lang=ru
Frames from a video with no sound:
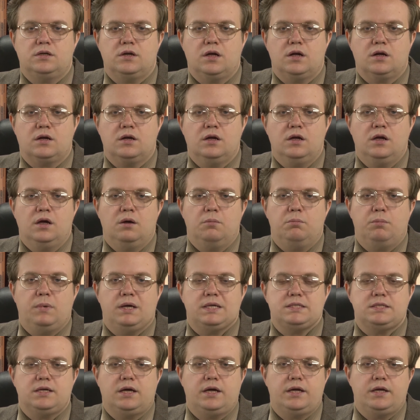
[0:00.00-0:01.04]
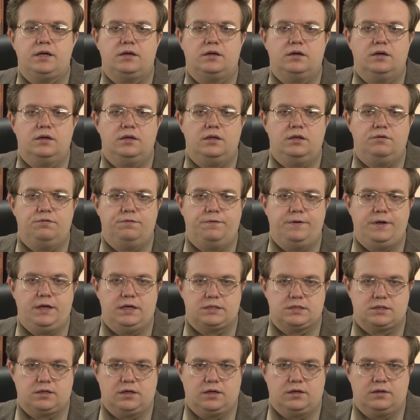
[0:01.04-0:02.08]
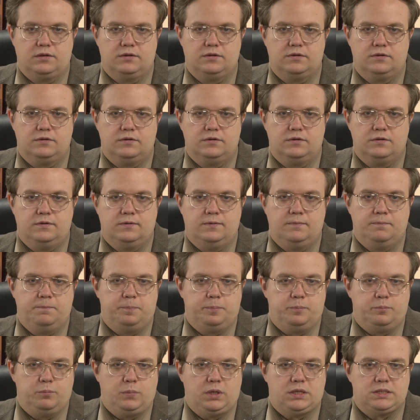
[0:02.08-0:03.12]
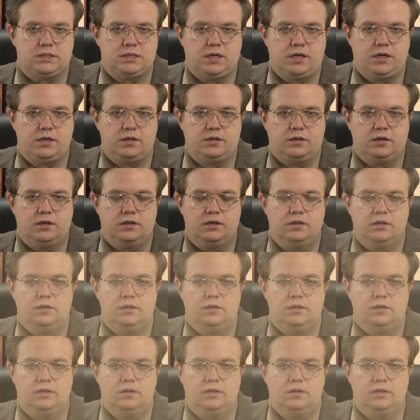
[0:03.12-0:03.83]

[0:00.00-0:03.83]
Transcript: как мозаика и фреска. Мозаика